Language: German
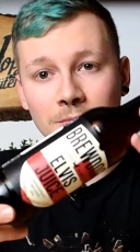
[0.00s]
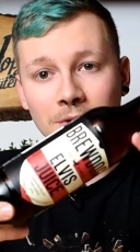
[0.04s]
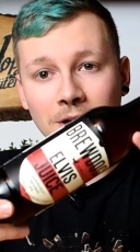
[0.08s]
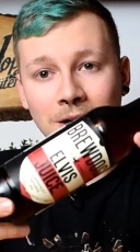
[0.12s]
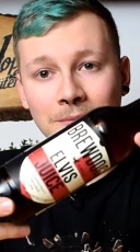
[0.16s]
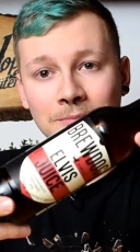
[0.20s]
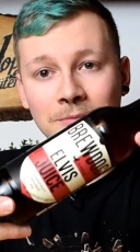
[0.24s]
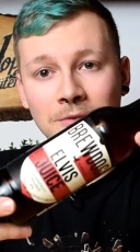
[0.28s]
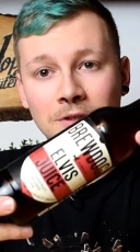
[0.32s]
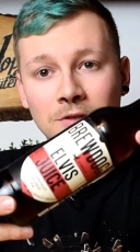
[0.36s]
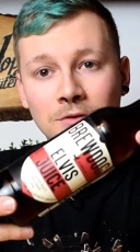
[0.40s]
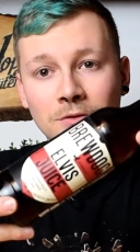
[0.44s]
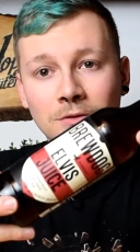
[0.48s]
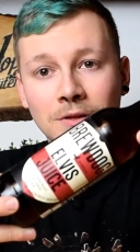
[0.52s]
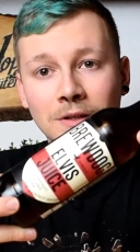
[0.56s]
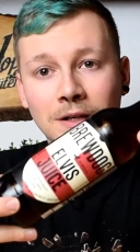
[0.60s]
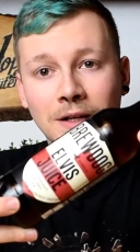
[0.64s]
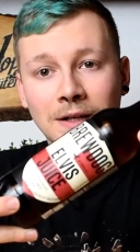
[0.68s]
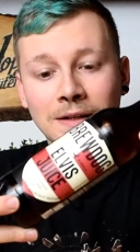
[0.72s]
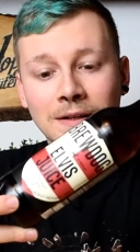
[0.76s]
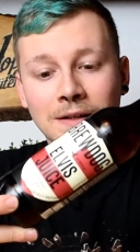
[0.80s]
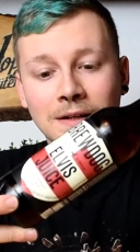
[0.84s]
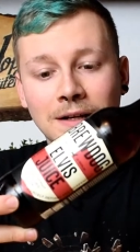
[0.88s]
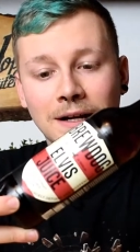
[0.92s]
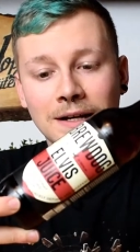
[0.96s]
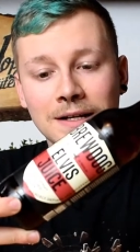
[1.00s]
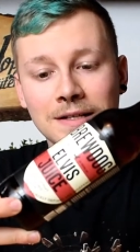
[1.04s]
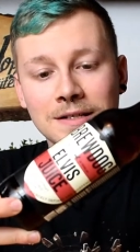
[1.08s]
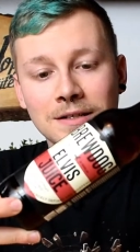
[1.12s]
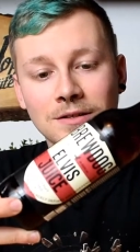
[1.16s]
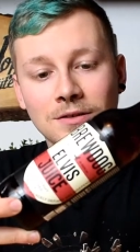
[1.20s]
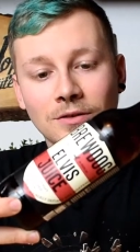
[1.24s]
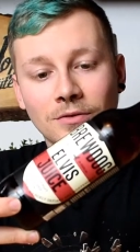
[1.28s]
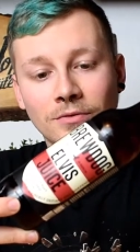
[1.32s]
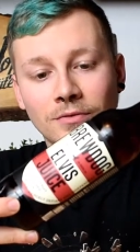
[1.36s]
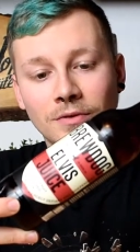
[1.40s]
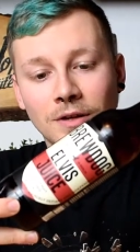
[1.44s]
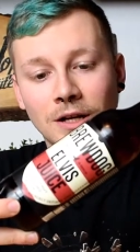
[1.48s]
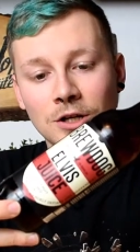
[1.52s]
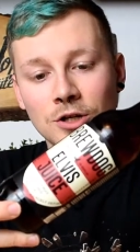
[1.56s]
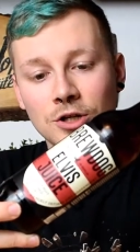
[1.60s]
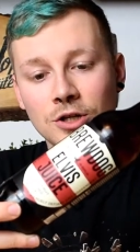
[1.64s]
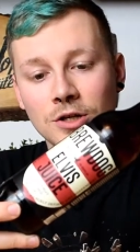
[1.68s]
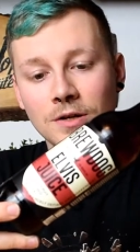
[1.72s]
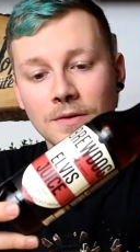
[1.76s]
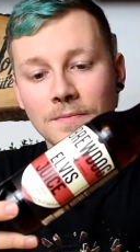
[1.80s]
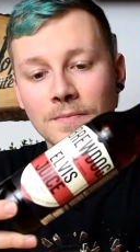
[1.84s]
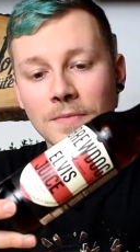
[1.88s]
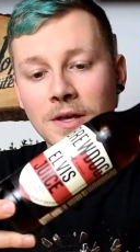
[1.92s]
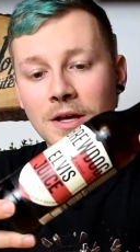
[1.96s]
Wir haben eine 0,33er
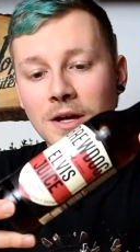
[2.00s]
Flasche.